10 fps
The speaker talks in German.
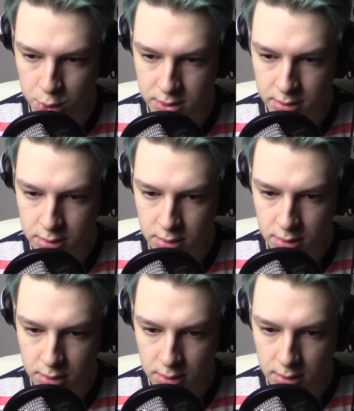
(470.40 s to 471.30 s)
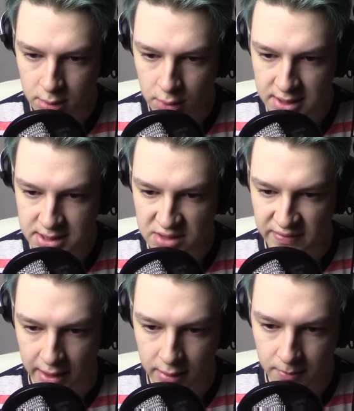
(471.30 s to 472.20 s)
Tschüss. Gehst
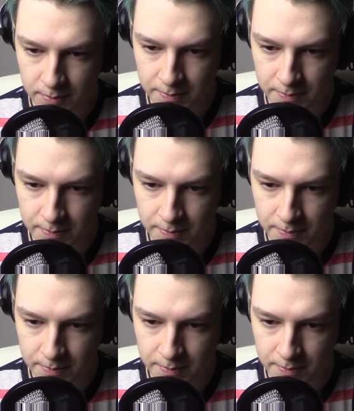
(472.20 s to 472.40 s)
jetzt weg.